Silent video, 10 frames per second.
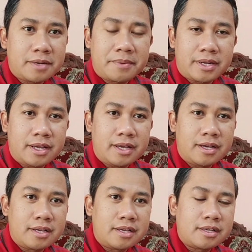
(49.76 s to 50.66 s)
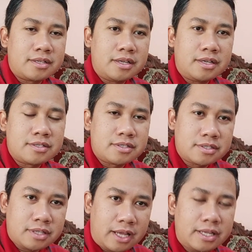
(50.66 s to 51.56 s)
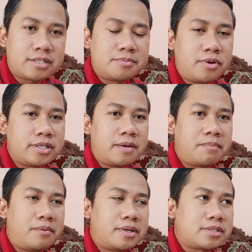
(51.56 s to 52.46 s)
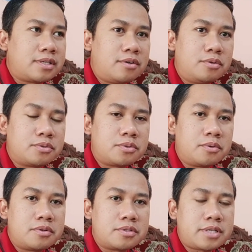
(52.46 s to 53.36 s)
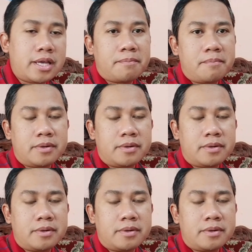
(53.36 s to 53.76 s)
kepada uh, eh, kalian semuanya bahwasanya untuk saya